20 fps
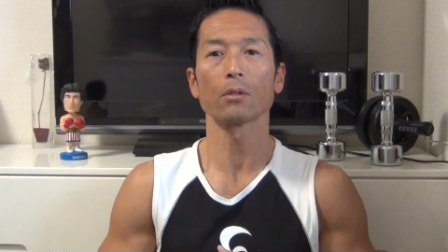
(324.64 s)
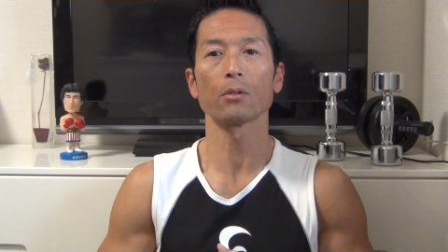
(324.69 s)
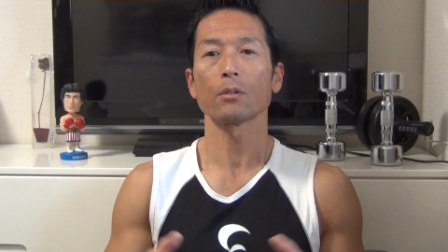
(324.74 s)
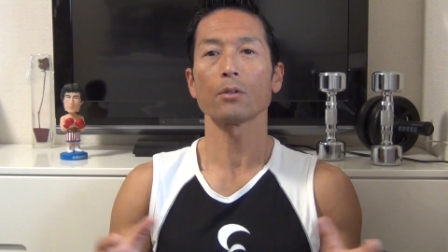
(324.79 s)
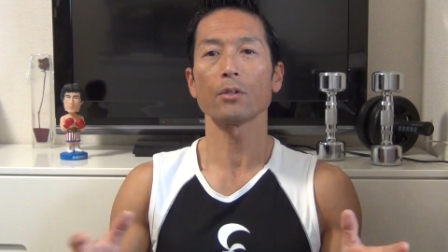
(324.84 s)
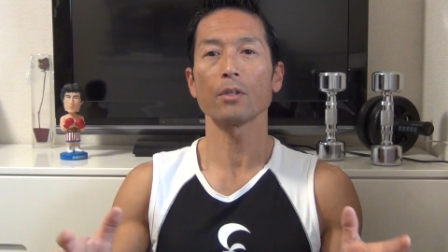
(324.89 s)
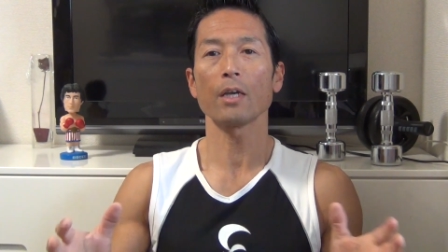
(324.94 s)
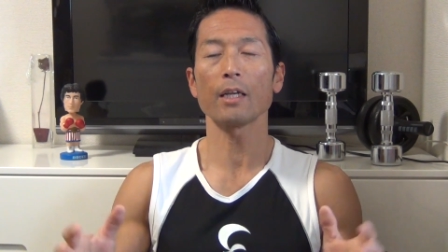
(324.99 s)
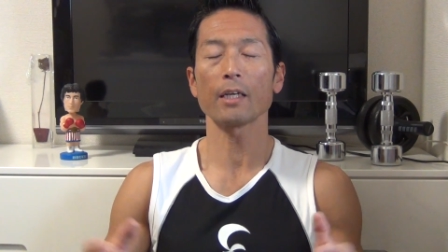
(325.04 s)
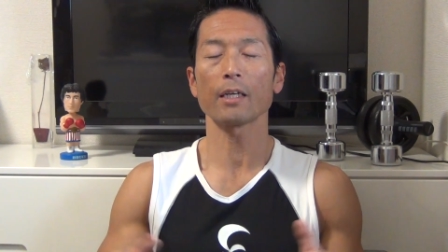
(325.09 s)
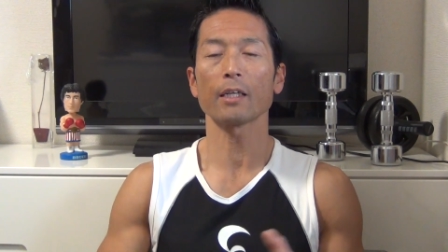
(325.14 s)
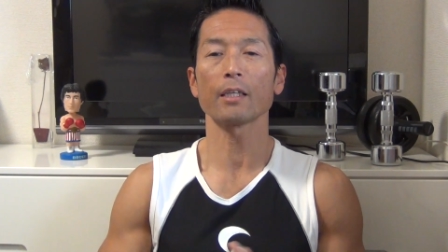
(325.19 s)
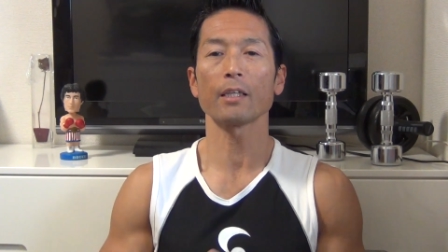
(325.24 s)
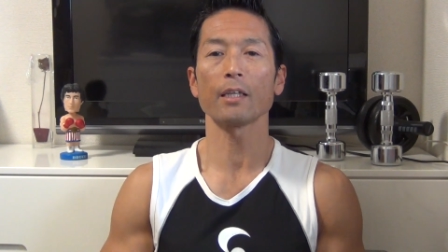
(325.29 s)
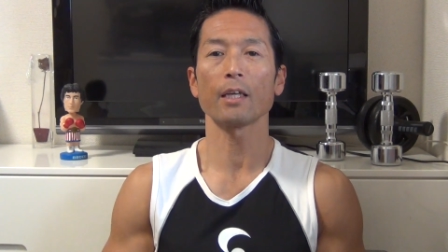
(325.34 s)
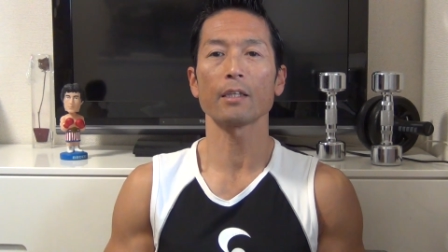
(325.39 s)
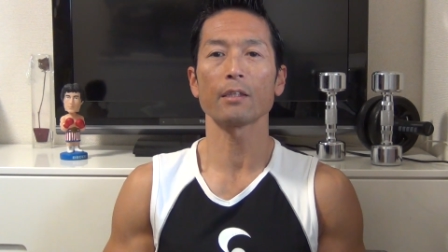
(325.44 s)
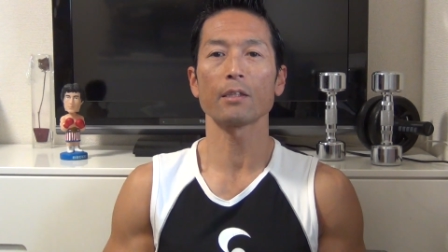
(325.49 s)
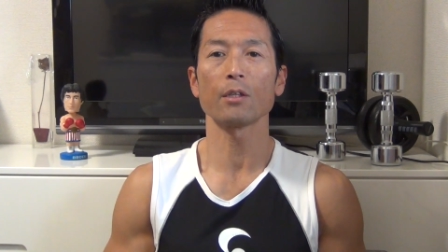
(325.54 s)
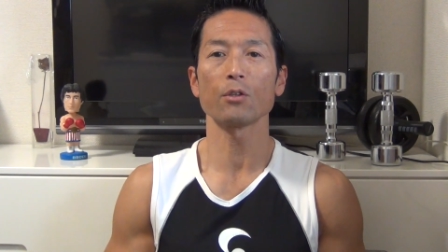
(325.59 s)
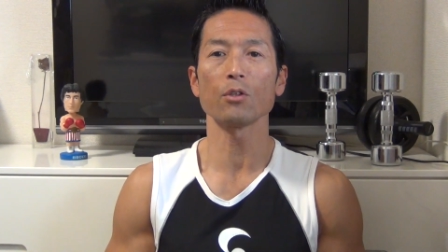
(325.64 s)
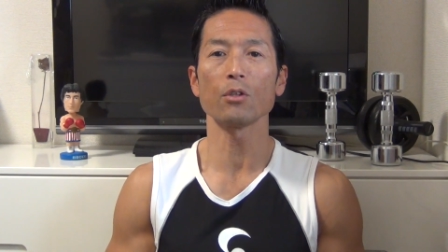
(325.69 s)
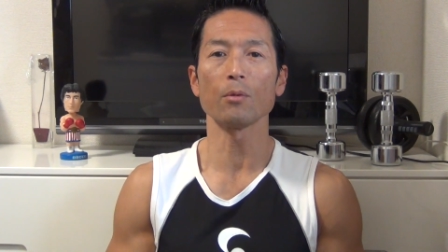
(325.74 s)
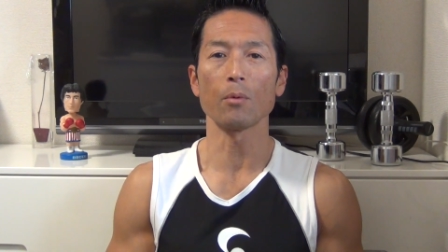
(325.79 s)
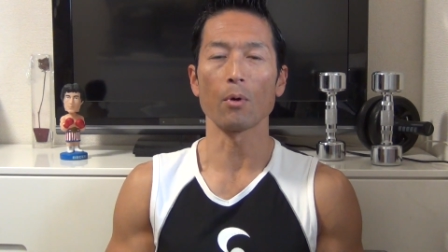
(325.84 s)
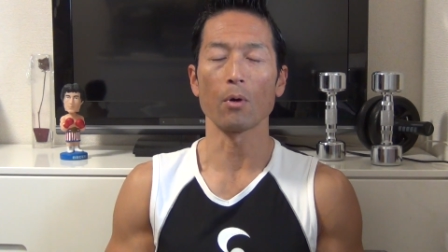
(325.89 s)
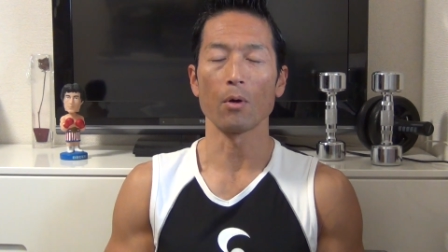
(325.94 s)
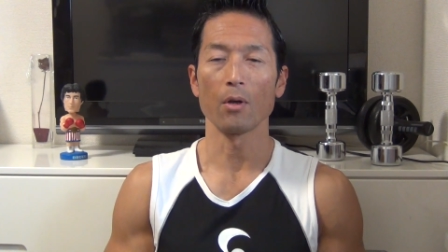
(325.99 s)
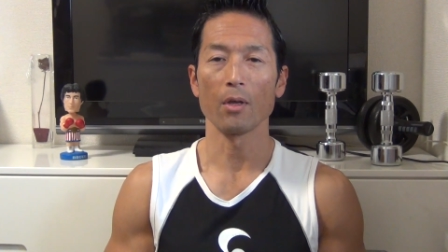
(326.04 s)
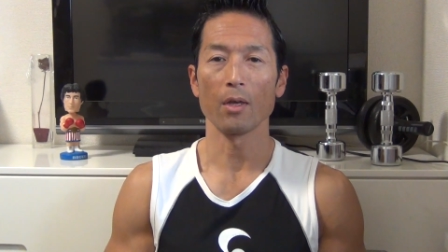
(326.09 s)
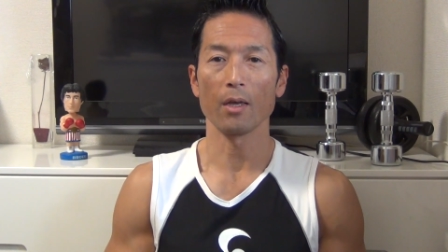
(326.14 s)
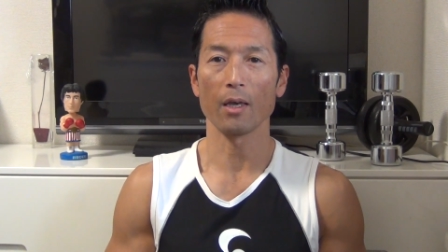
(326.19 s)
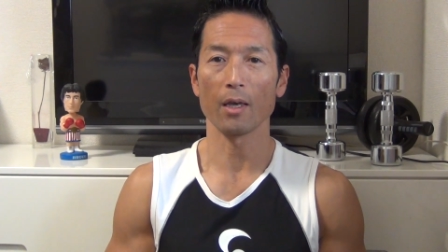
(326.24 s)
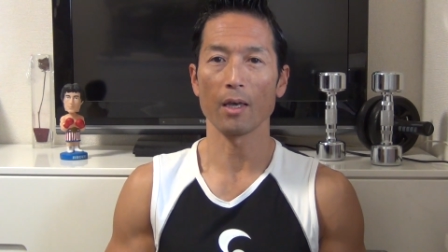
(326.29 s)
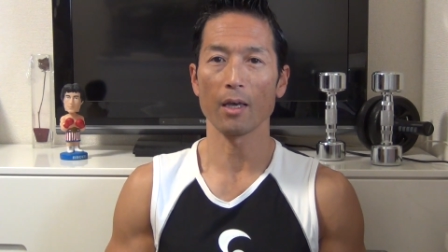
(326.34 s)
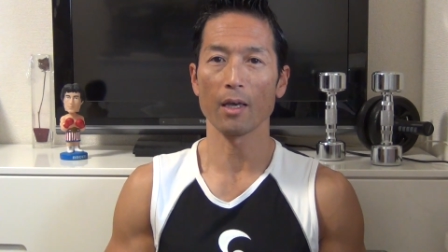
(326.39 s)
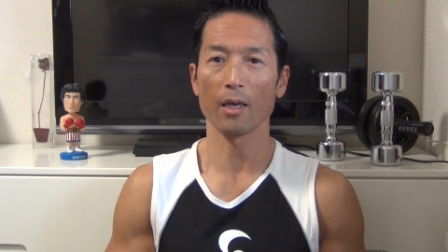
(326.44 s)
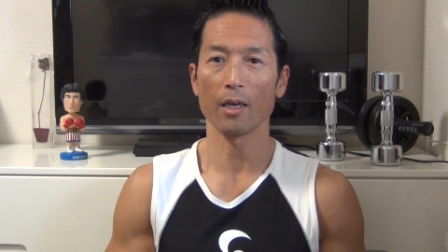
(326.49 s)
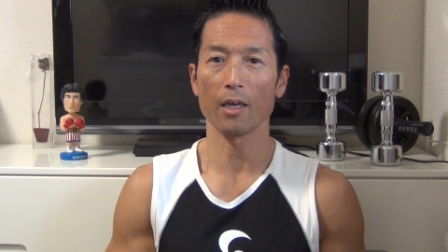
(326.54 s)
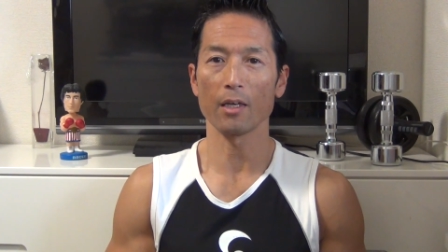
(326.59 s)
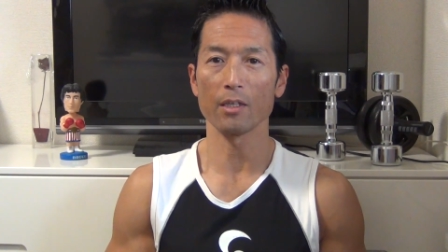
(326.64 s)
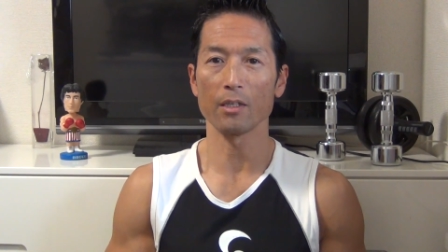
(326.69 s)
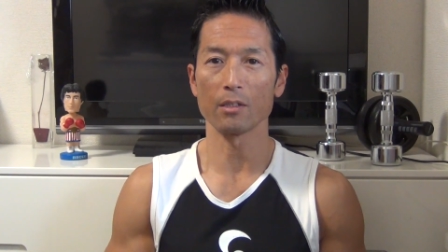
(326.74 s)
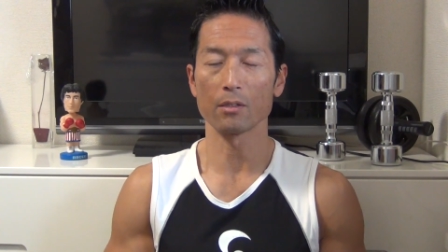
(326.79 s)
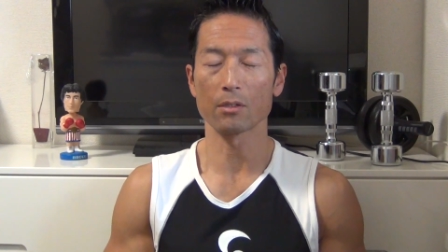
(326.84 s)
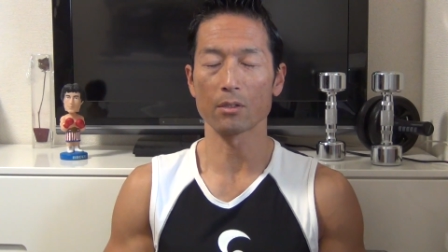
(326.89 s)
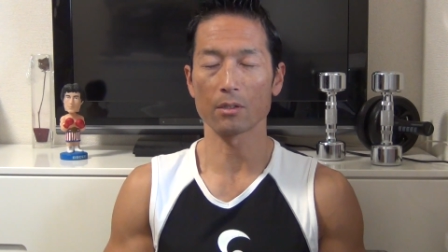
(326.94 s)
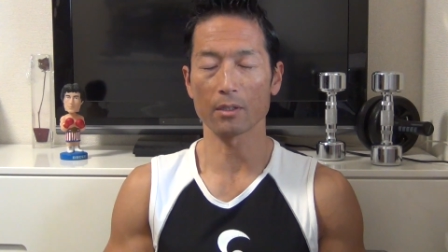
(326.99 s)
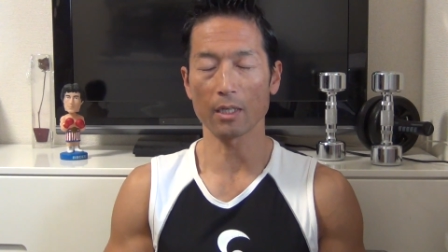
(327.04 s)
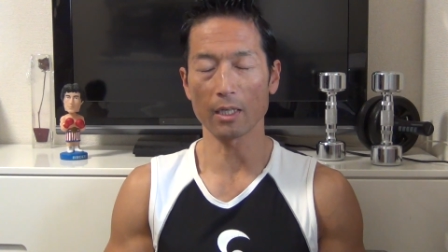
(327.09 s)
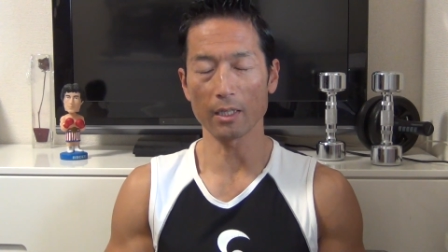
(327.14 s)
というやり方でやっていくのも、えー、